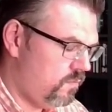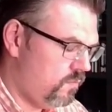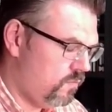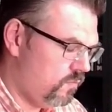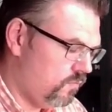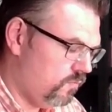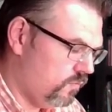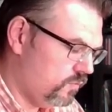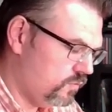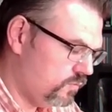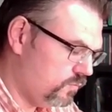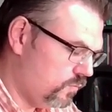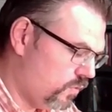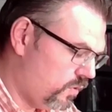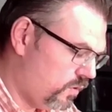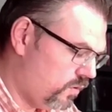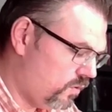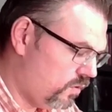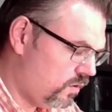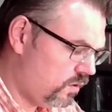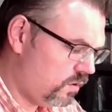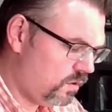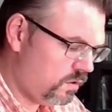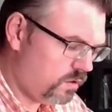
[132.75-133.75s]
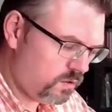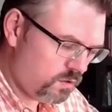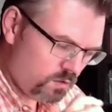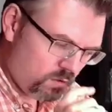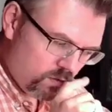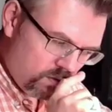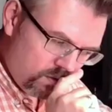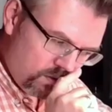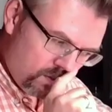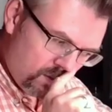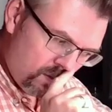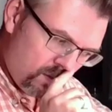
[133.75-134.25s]
was mache ich da?
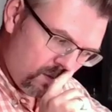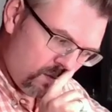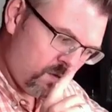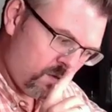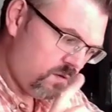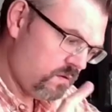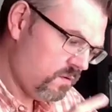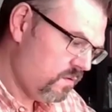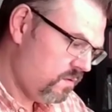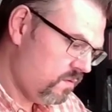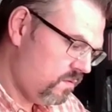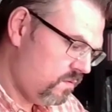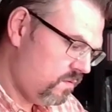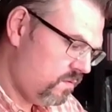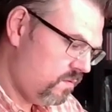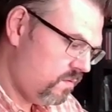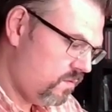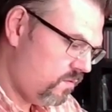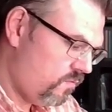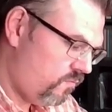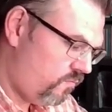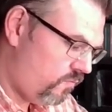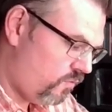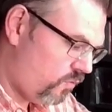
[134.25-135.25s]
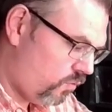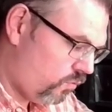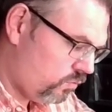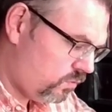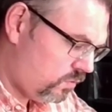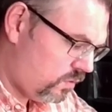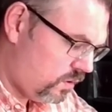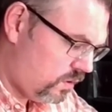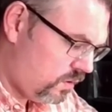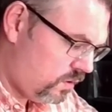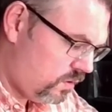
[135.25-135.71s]
Float.